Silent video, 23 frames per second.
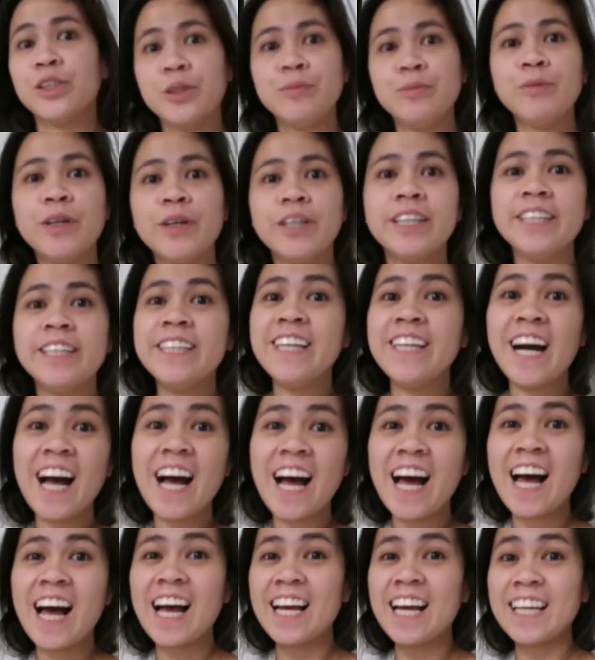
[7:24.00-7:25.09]
Good morning,
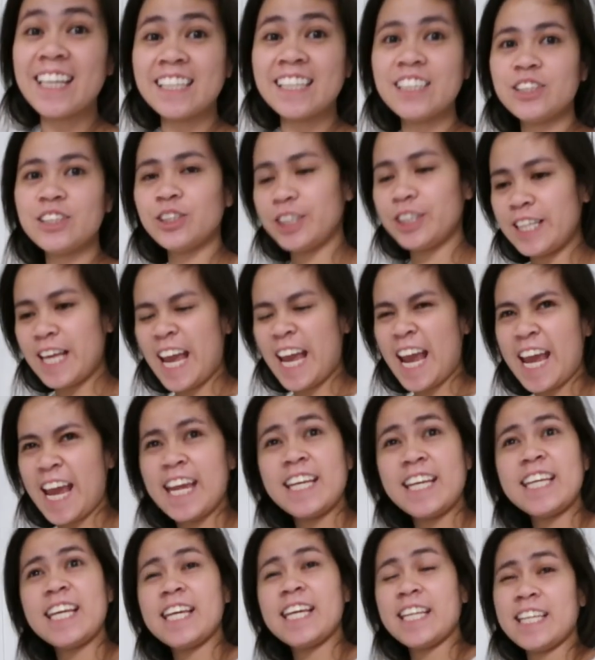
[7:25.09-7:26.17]
guys!
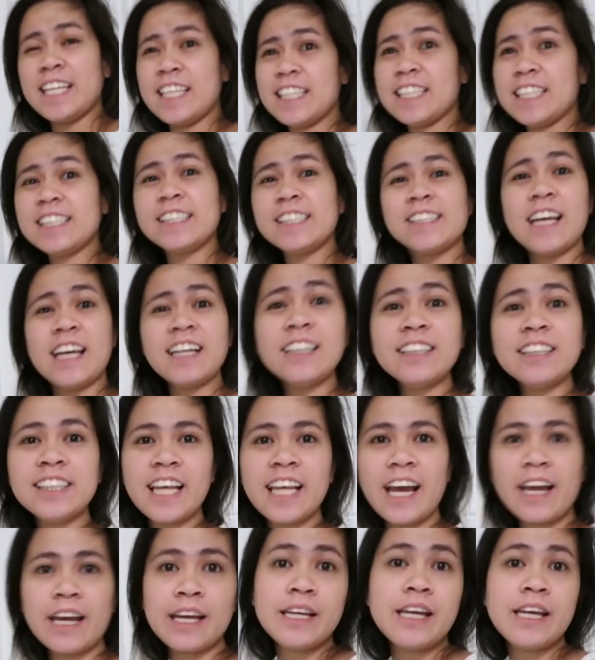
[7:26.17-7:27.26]
Today is
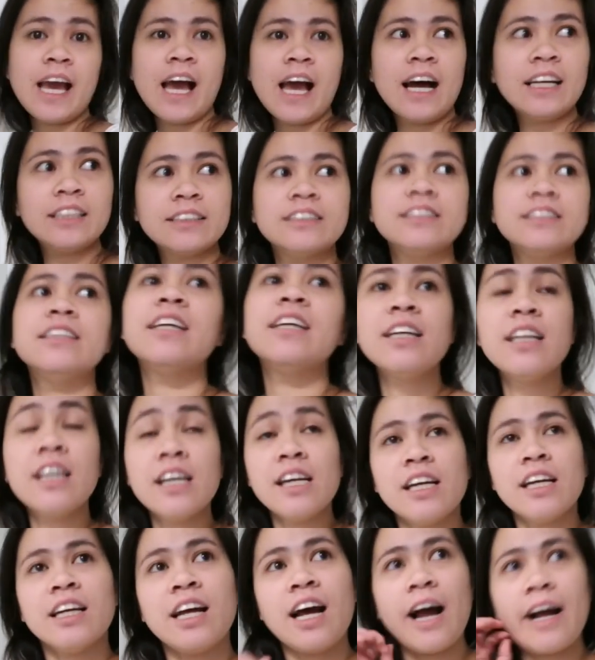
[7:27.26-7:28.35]
Saturday.
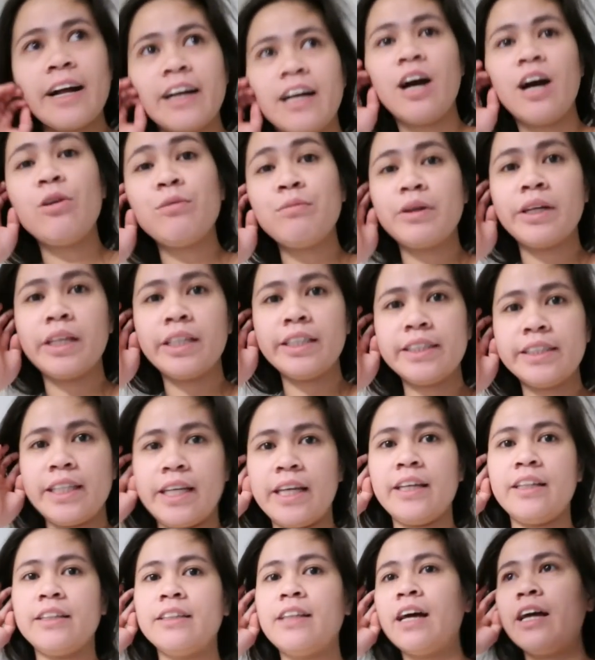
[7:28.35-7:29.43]
Aga ako
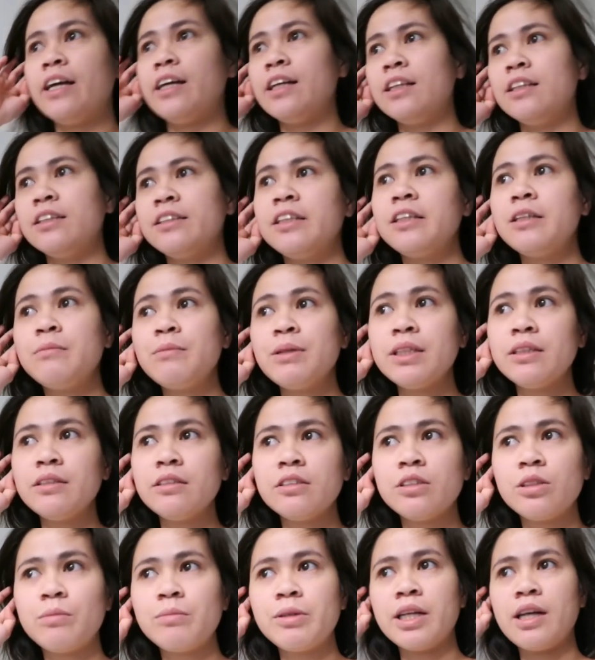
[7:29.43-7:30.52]
magising dahil, hindi naman
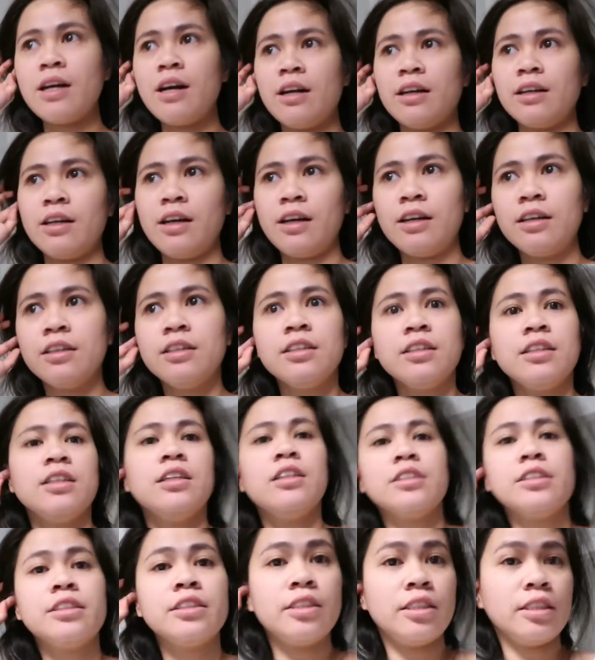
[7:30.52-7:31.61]
sobrang aga.
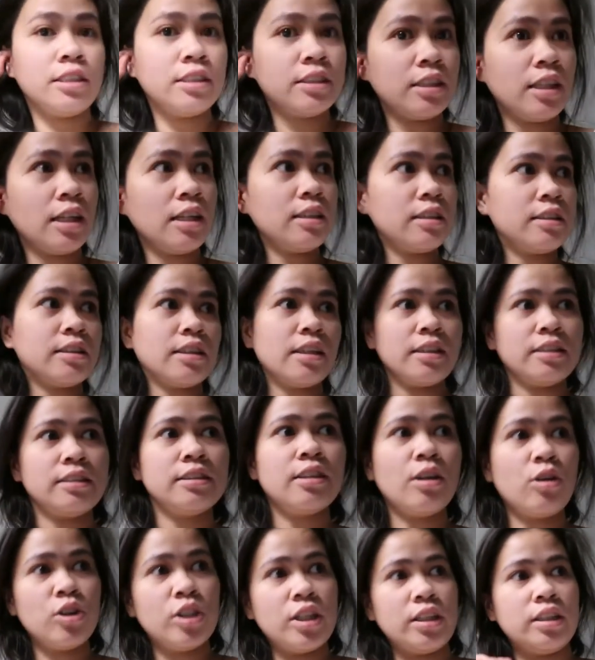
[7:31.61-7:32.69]
6 alas 6
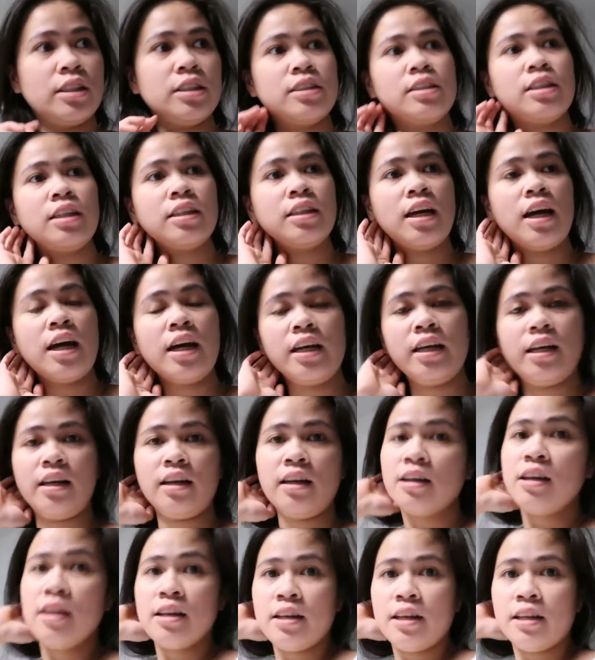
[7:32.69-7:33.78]
ako nagising dahil
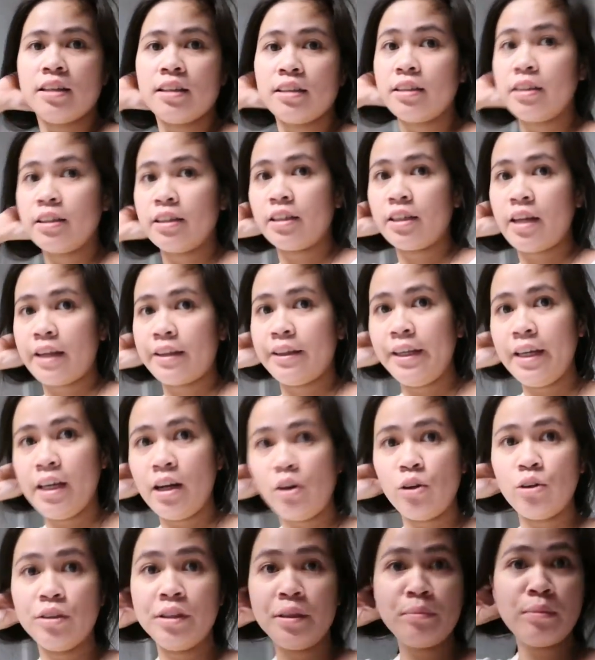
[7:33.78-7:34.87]
nagre-ready
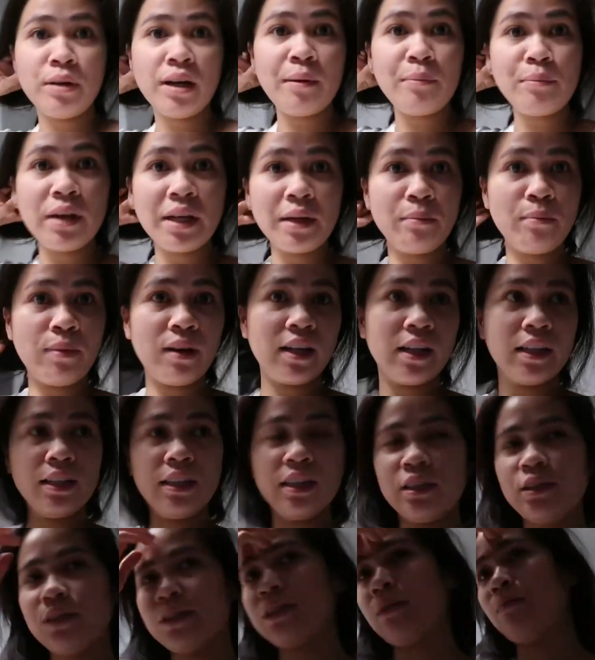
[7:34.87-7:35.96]
ako ng mga bagay-bagay
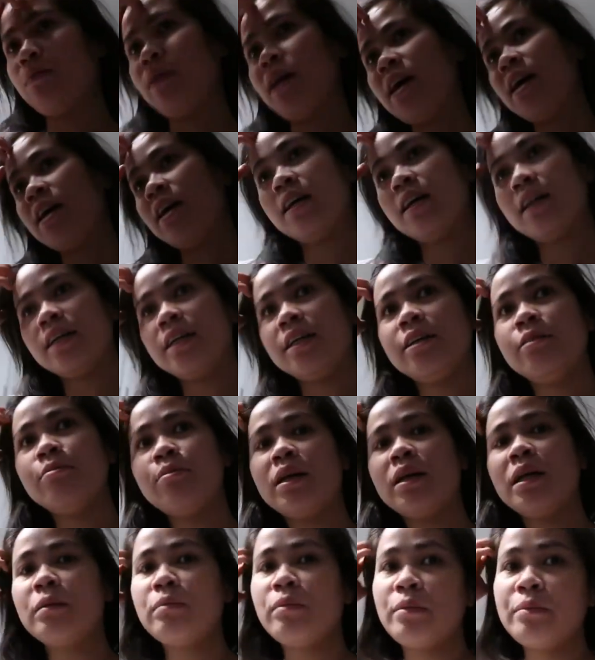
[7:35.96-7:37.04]
dito sa bahay
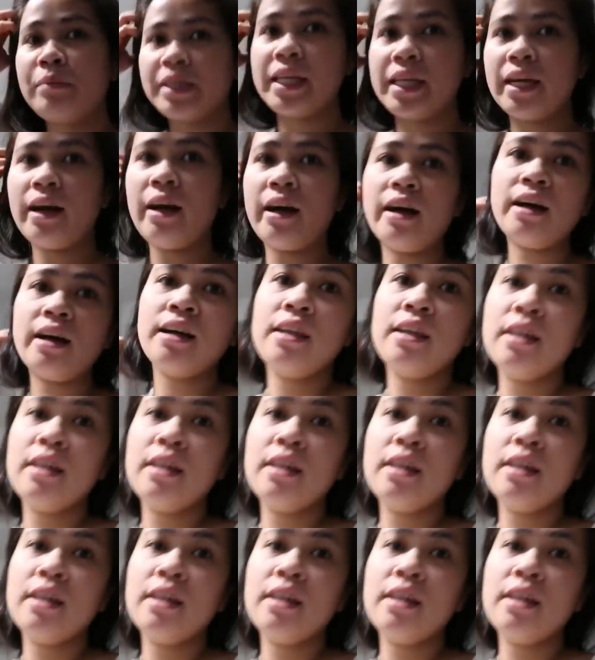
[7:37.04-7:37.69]
para mamaya